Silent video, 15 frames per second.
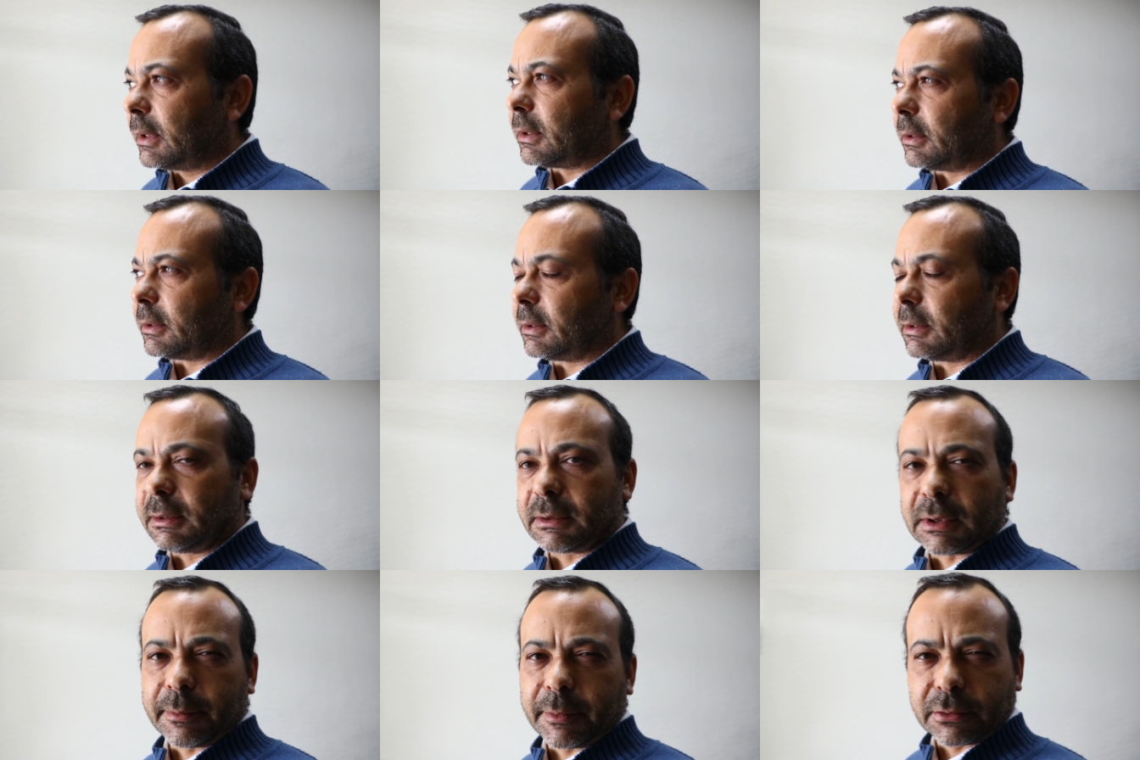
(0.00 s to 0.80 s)

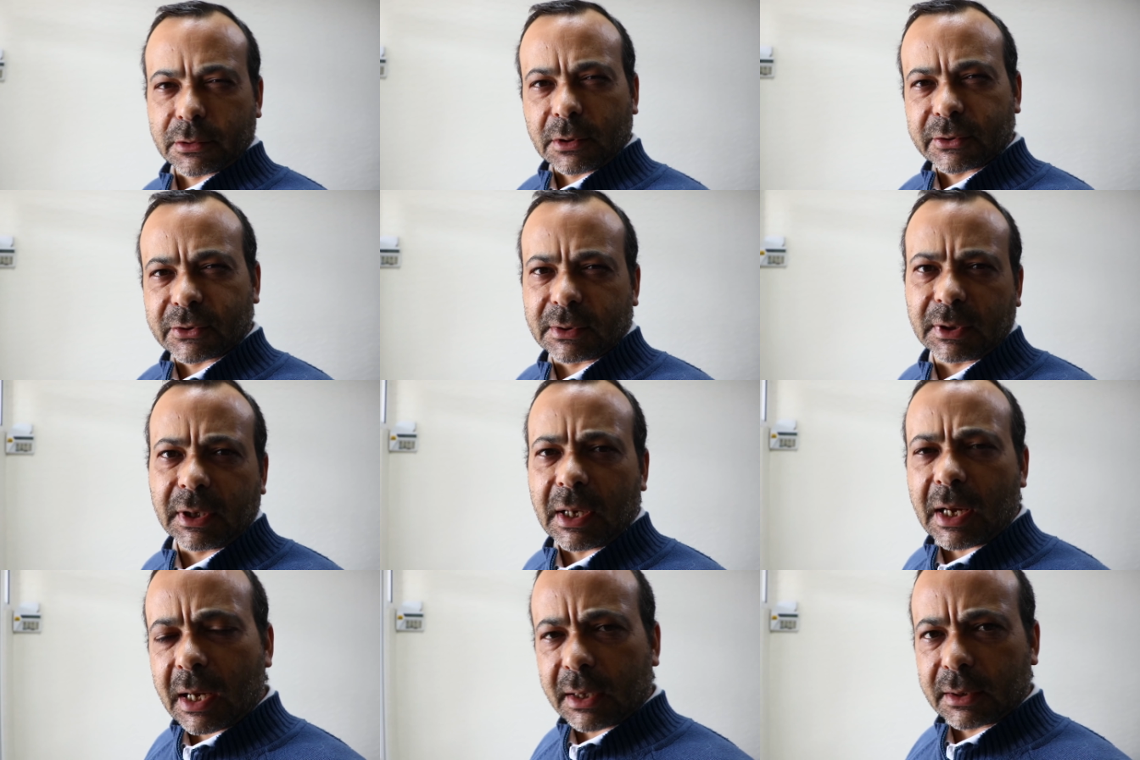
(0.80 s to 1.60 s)
eh, também os
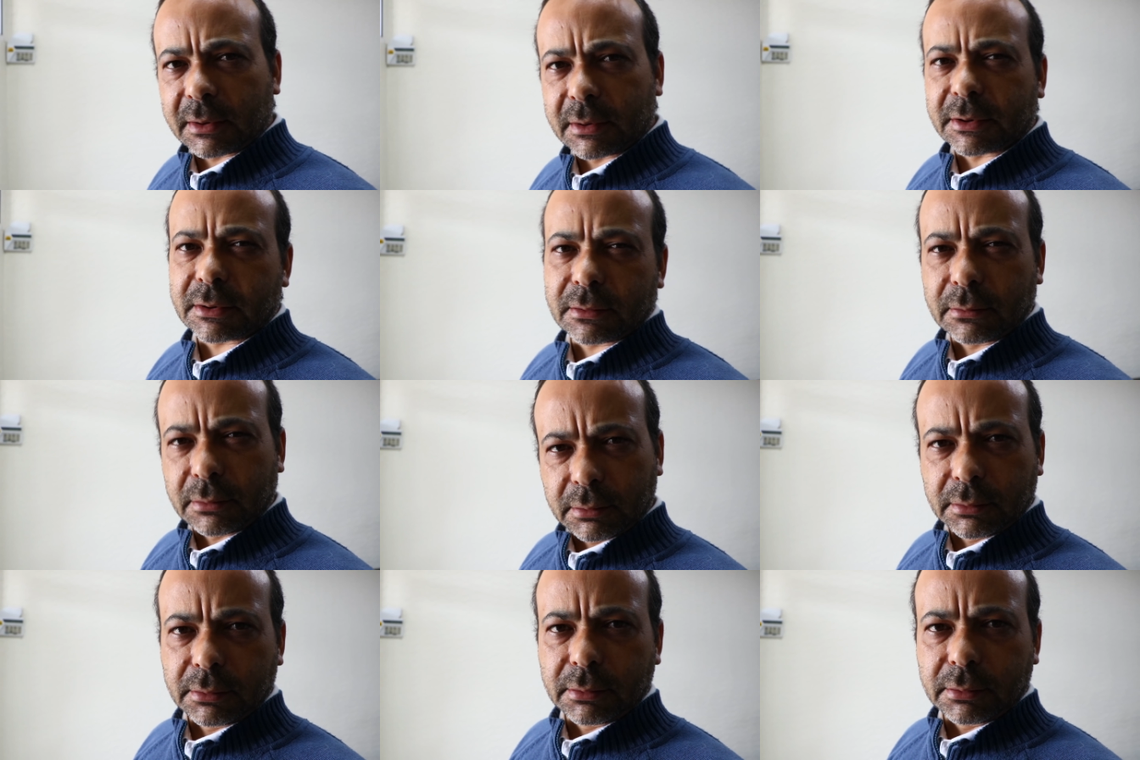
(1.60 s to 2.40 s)
auxiliares
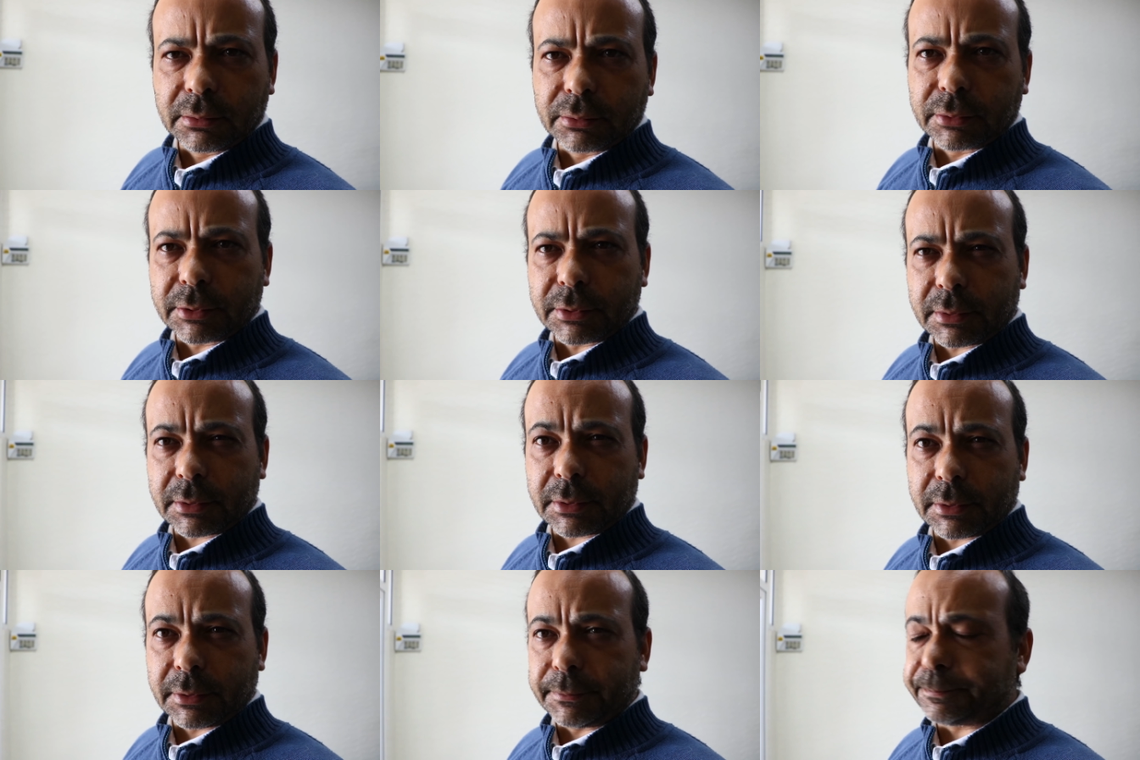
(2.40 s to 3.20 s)

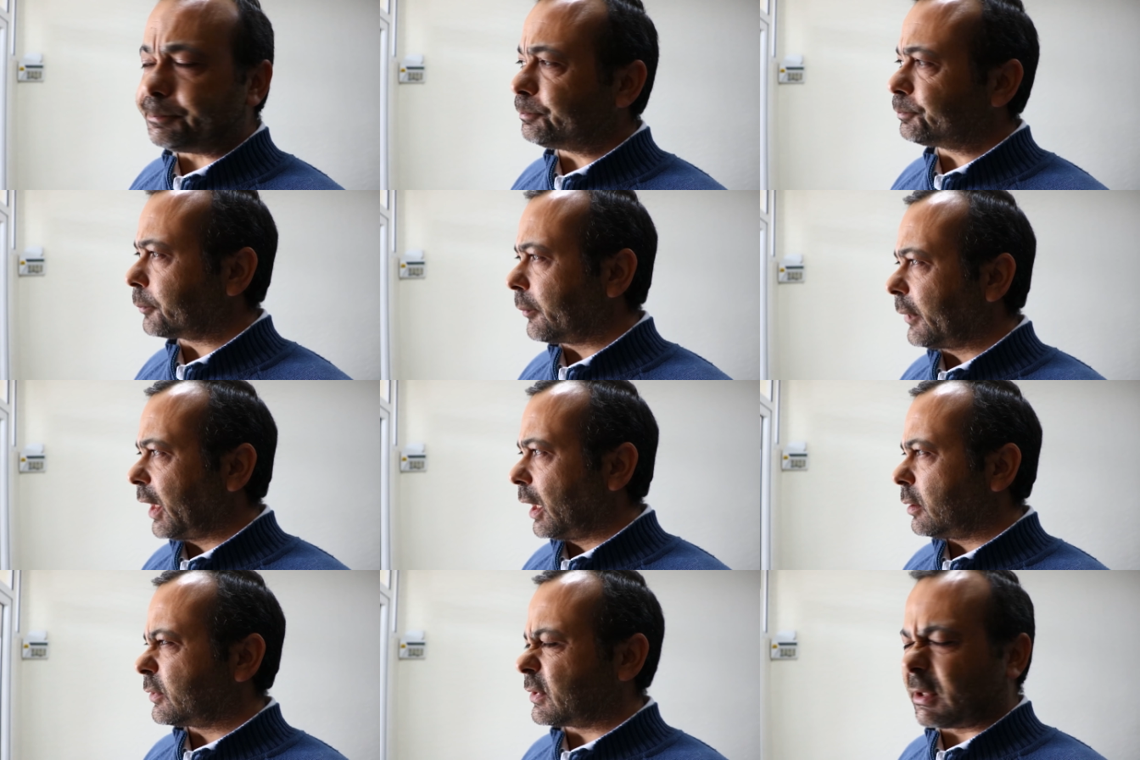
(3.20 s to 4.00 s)
dos hum,
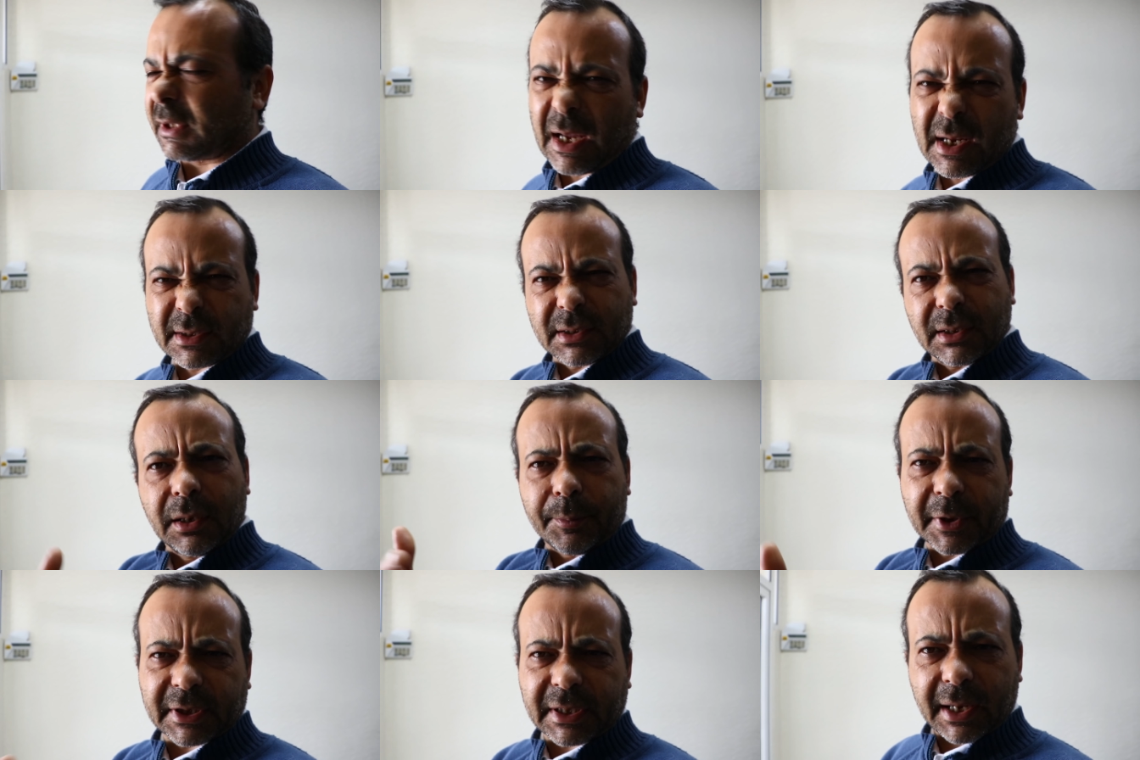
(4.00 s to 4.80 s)
auxiliares,
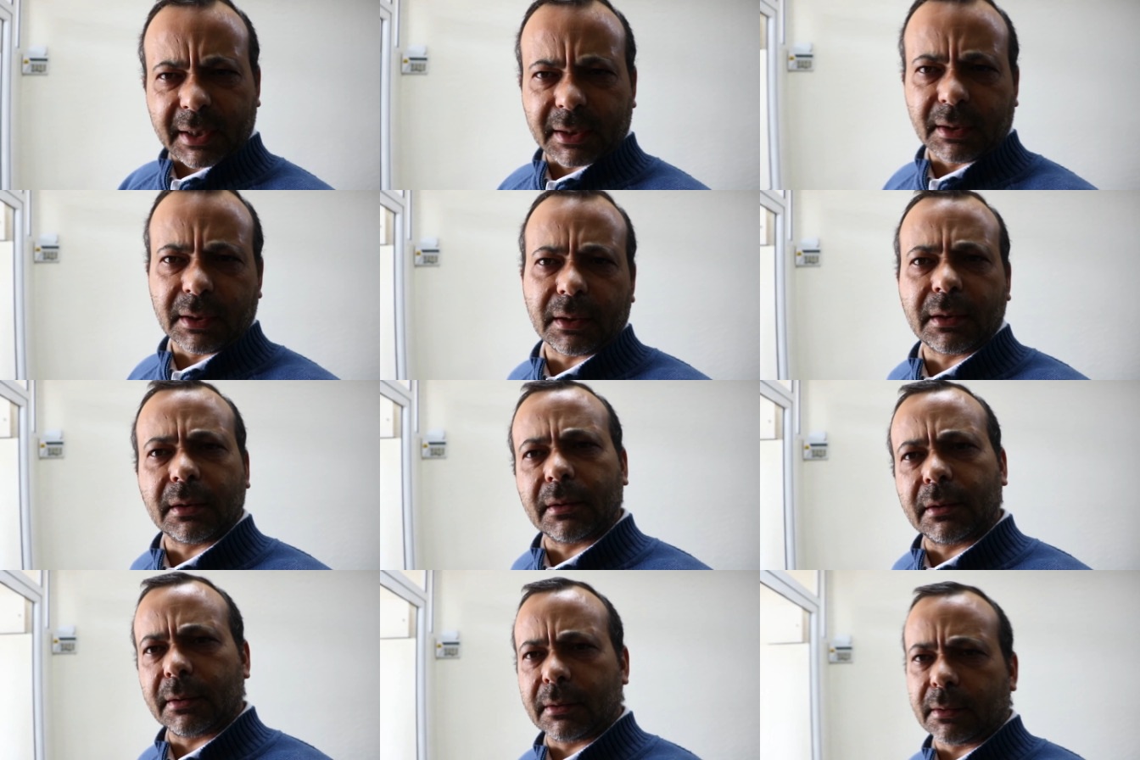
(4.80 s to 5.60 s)
equipa técnica,